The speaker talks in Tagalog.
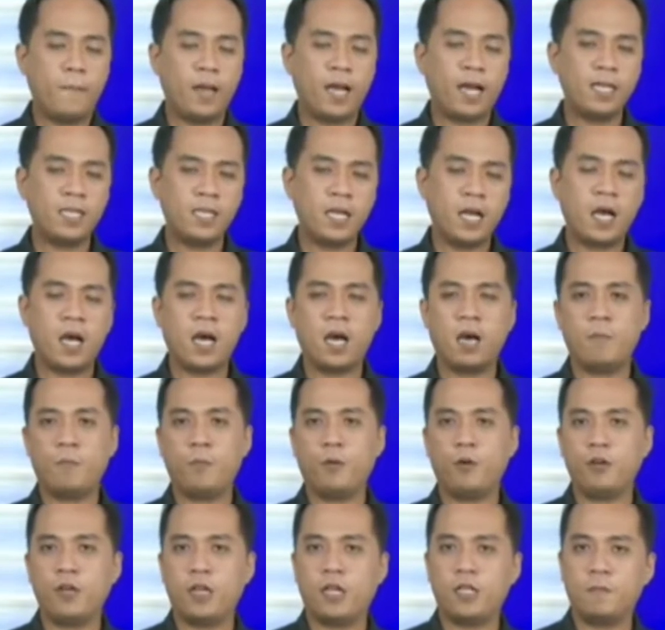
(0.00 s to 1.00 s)
Magandang
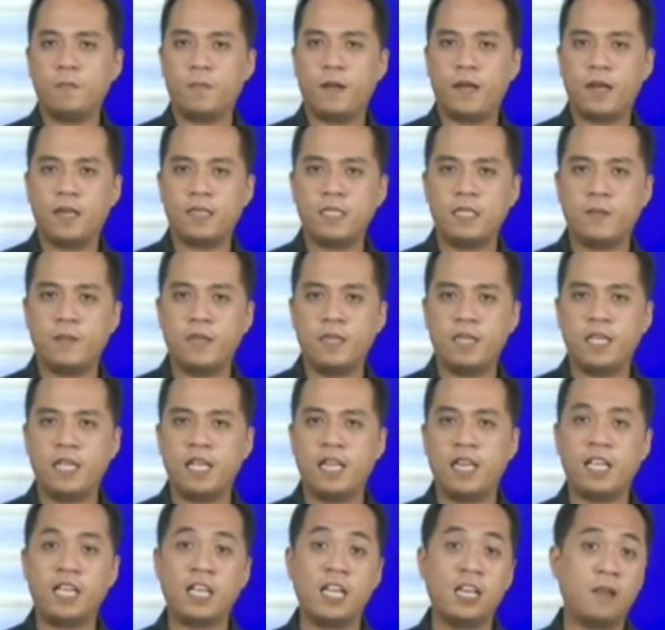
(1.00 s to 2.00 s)
hapon at para sa
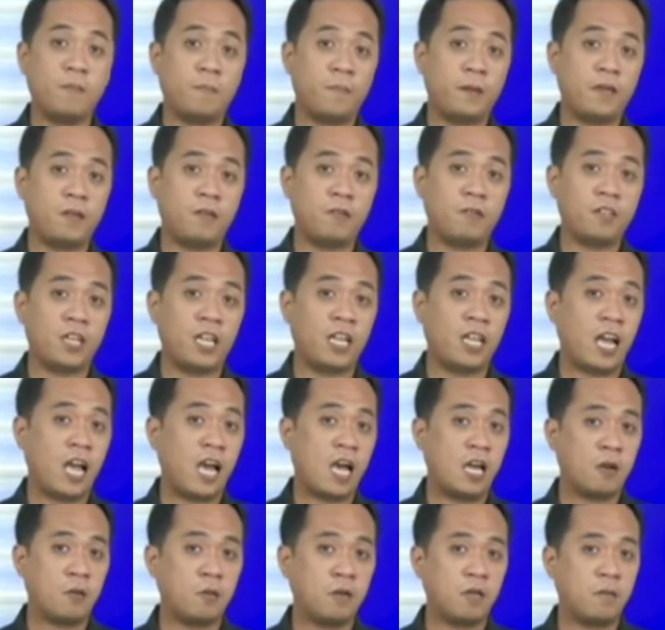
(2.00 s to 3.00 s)
magigilagay ng panahon ngayong
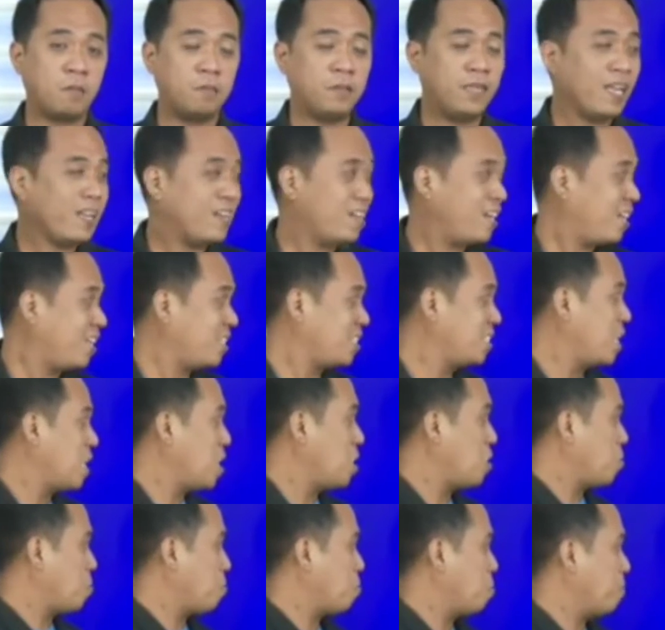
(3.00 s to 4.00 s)
araw ng Biyernes,
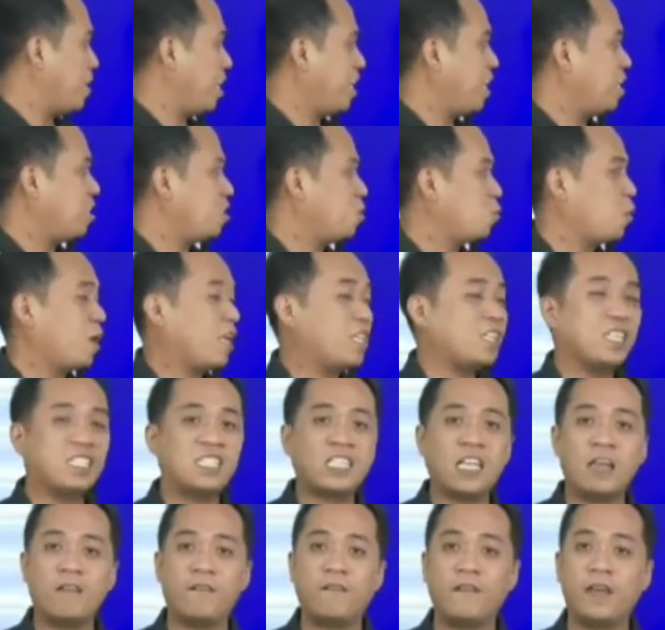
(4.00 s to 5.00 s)
May
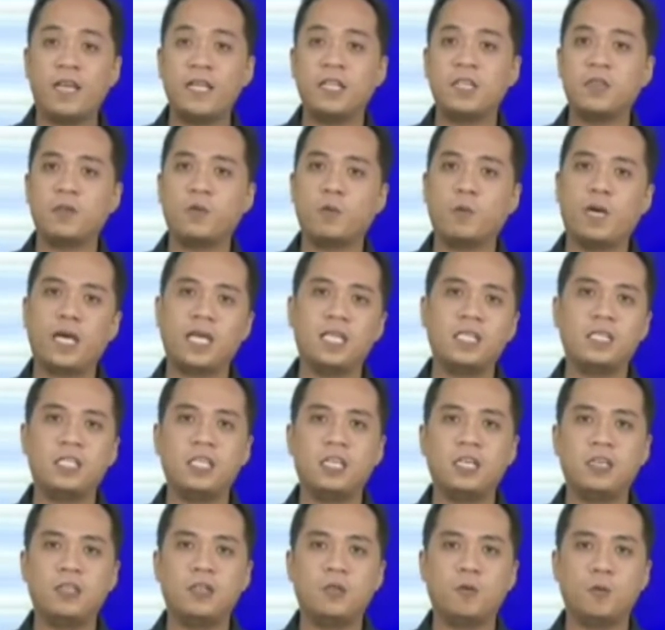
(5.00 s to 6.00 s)
27,
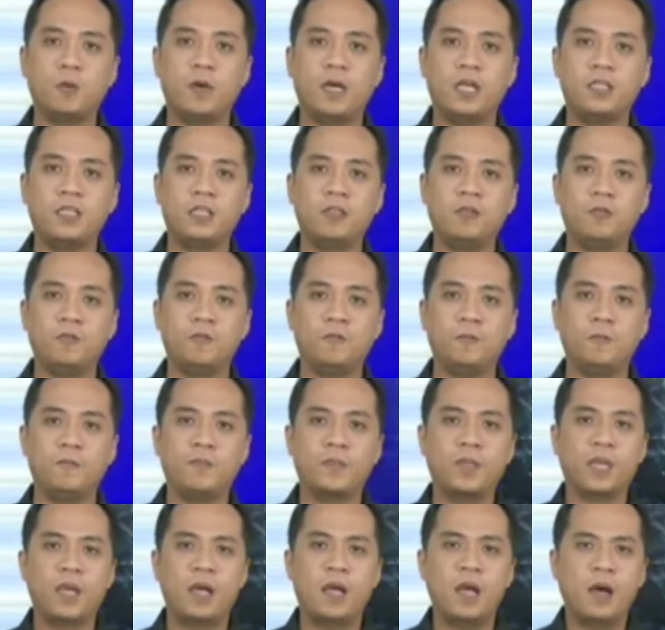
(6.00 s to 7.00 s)
2022.
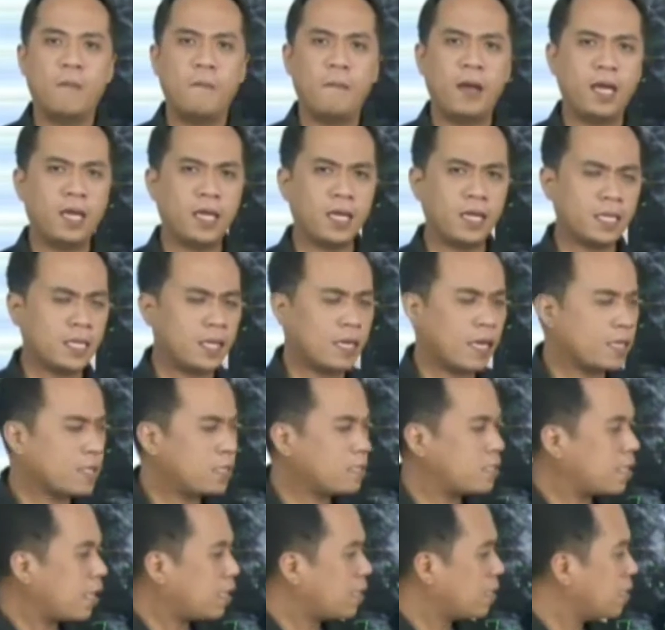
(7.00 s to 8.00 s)
Makikita
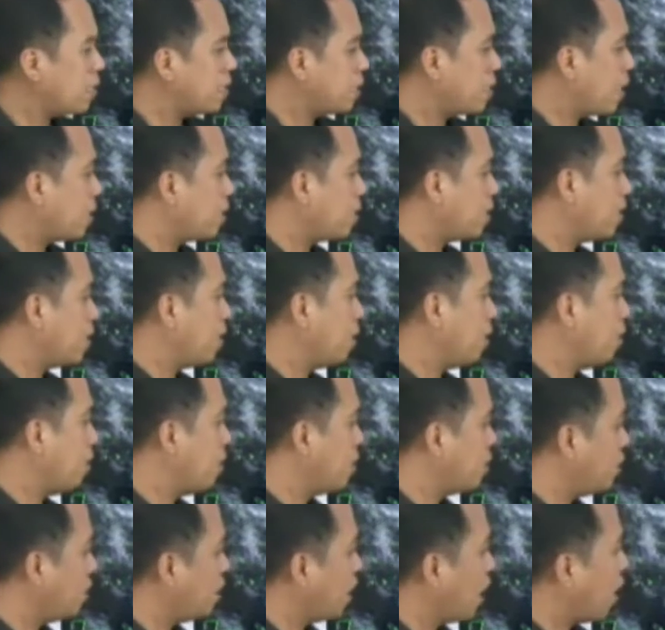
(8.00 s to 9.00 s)
natin sa ating satellite
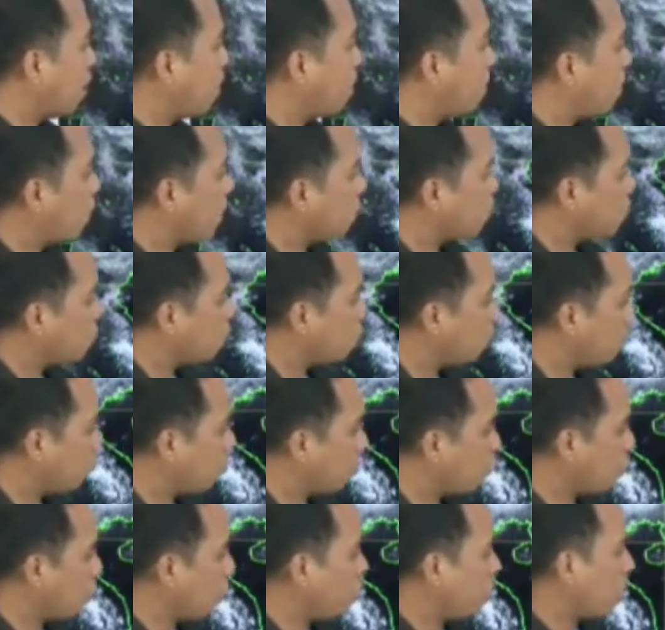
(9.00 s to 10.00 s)
imagery ang
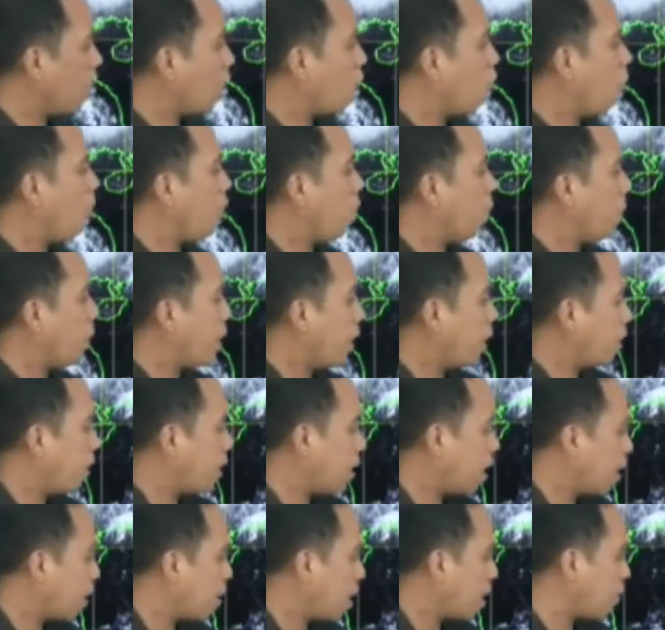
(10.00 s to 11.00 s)
patuloy na kaulapang
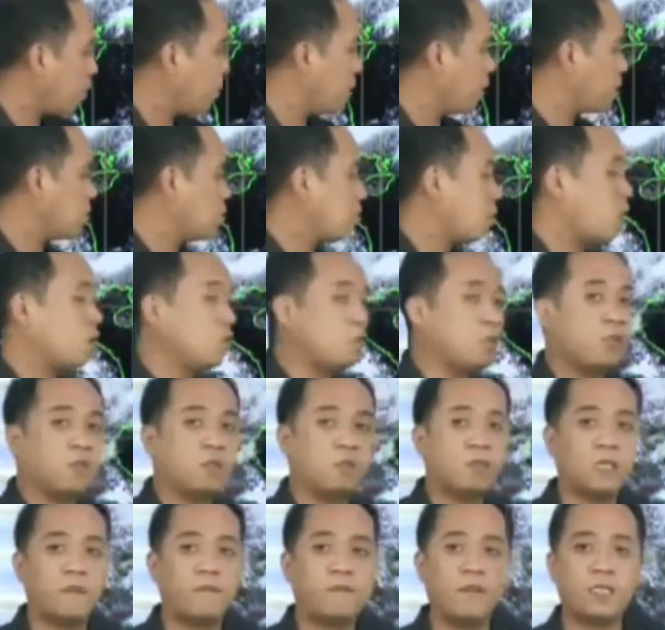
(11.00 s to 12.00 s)
nakakapagto ngayon
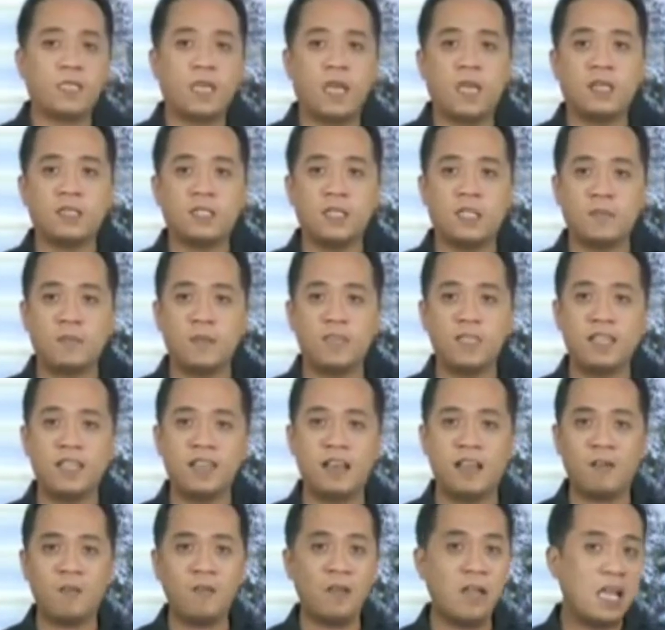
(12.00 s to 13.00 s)
dito sa Visayas at
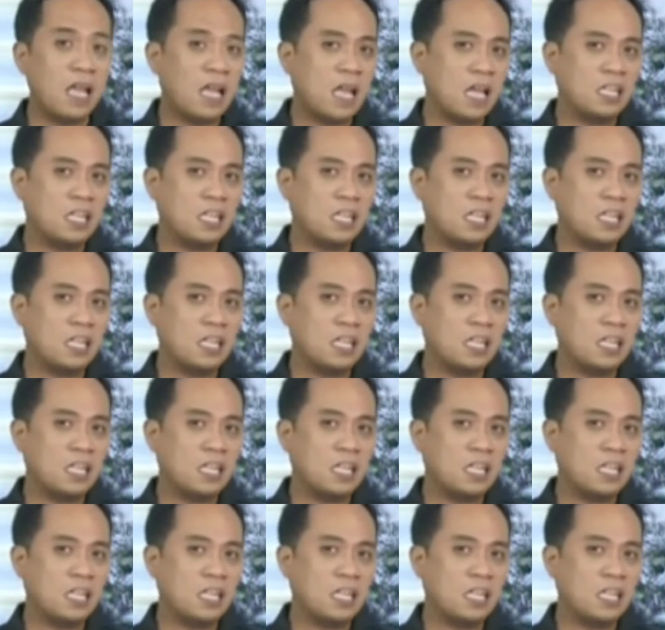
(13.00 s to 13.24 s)
Mindanao,